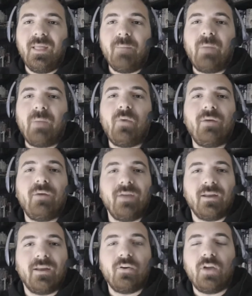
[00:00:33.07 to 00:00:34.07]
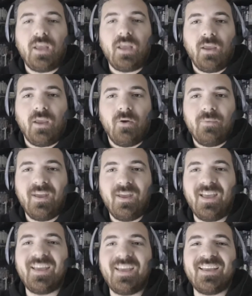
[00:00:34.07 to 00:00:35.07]
Vamos a ver, no creo. No,
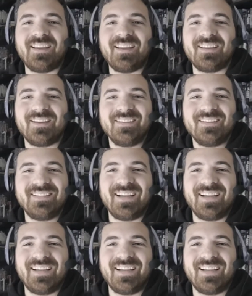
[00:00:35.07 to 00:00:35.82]
no, no, no me